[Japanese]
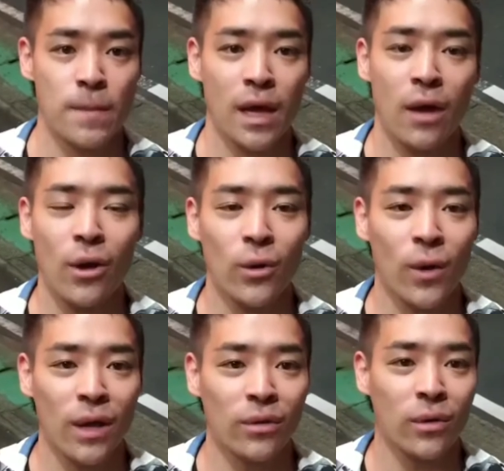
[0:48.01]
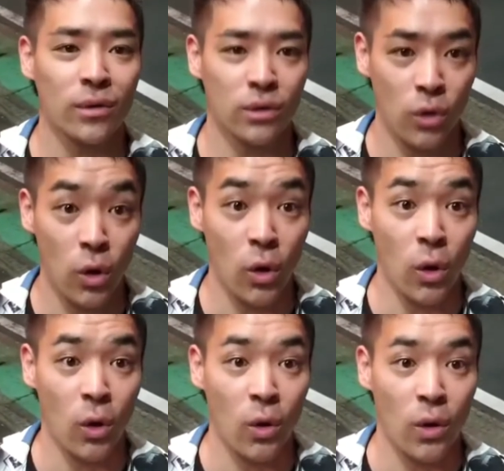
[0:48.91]
香川亮監督
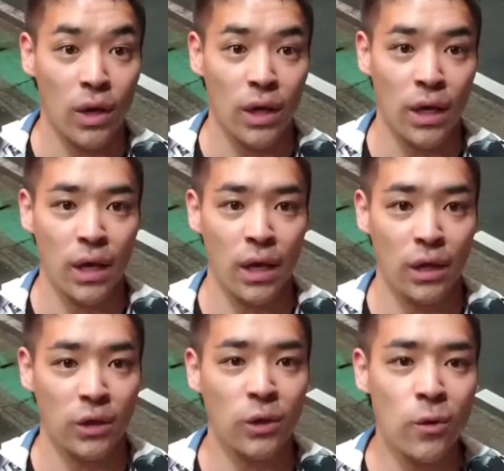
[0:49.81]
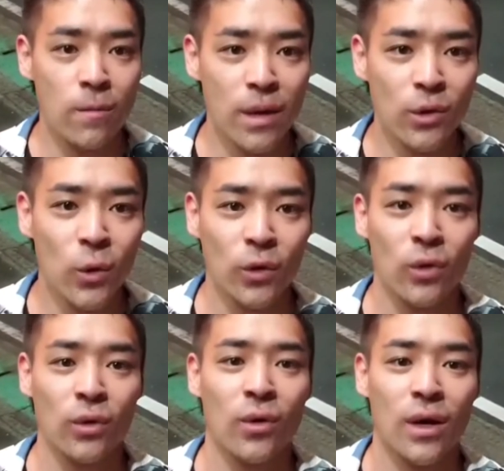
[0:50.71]
の、えー、日本版の
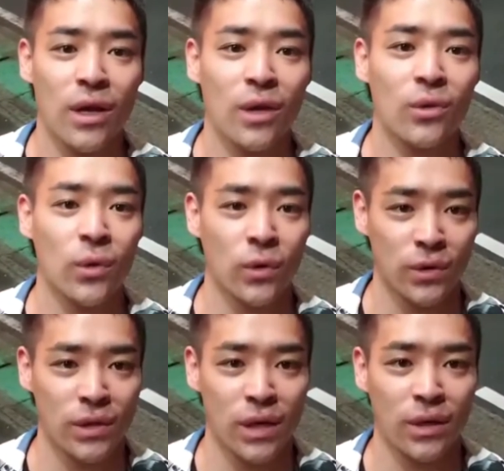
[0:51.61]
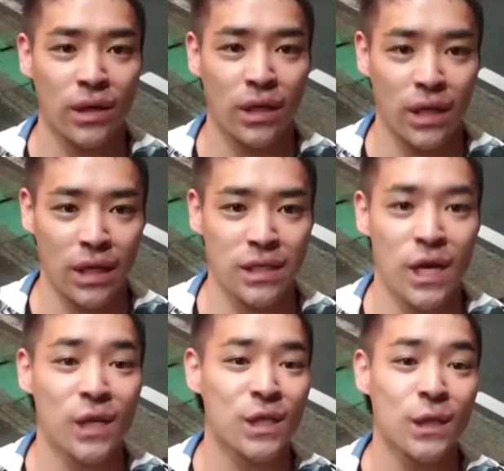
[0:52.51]
祈りの花という作品に
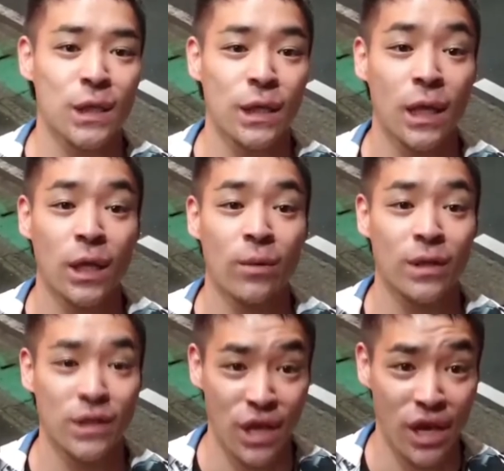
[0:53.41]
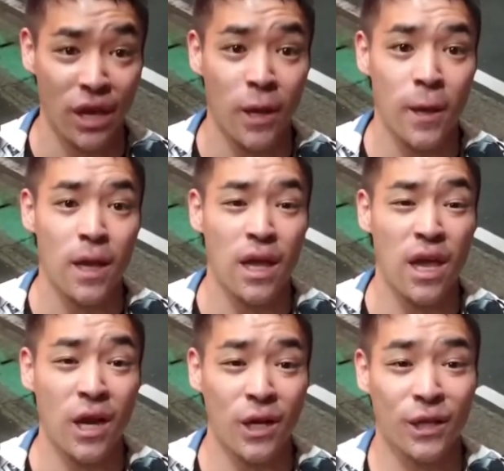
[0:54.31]
参加させていただきまして、
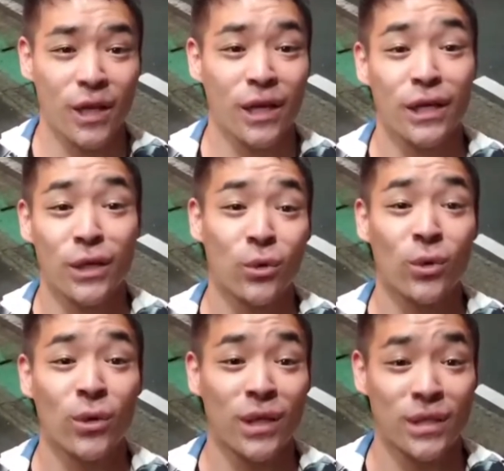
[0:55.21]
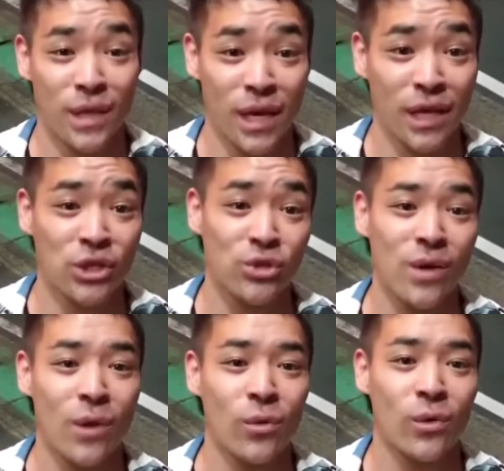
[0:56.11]
えー、ありがたいことにですね、
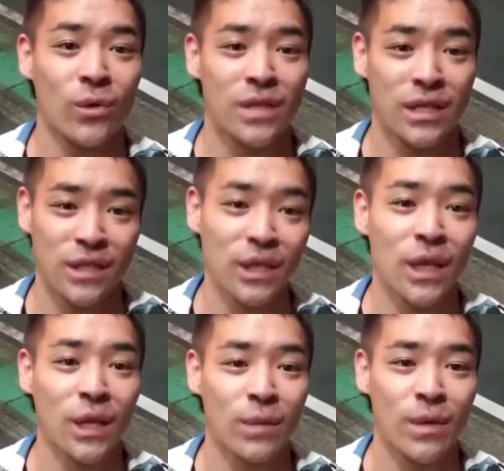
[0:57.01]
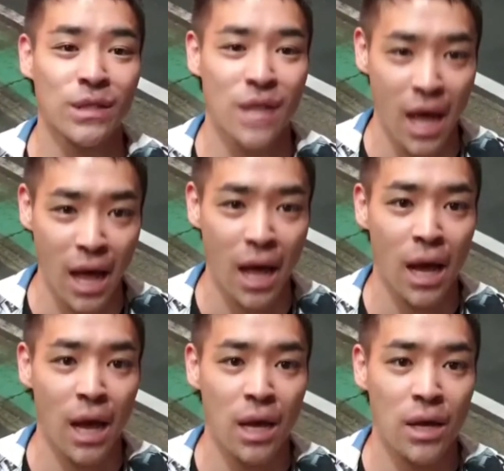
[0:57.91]
主演をさせていただきました。
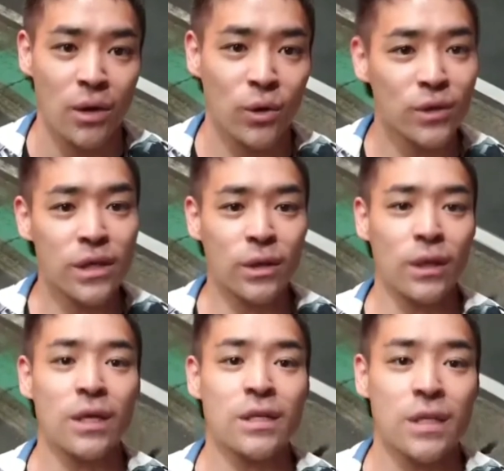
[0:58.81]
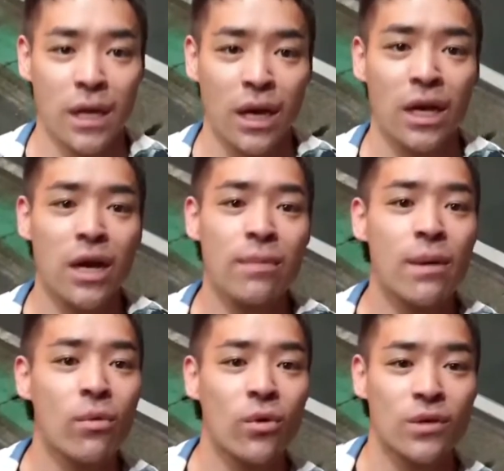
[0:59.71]
この作品ですね、海外
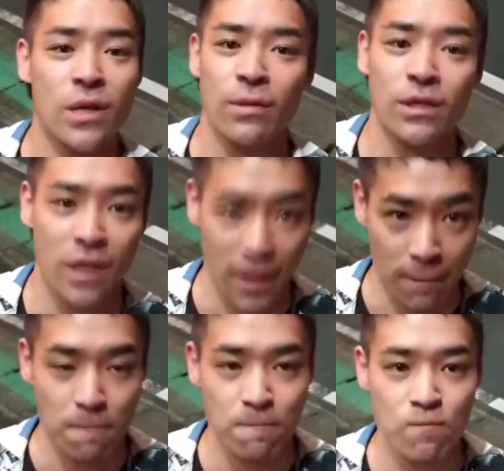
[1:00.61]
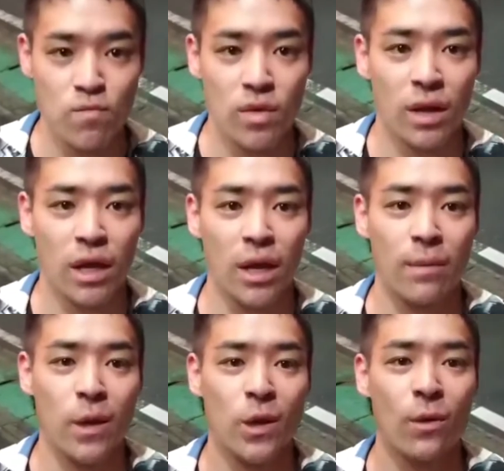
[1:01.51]
版もございまして、海
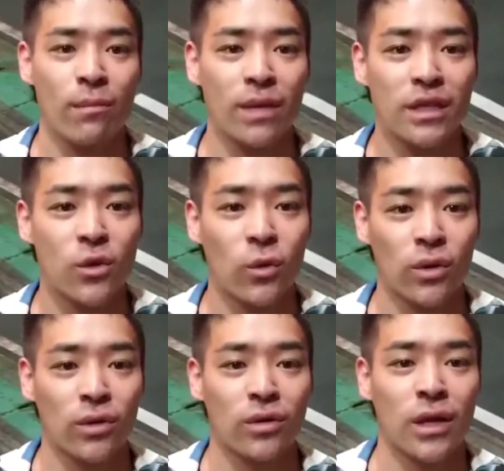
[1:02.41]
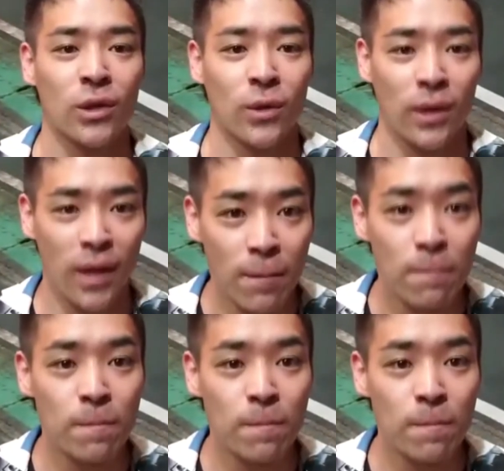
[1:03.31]
外版では美智子というタイトルでね、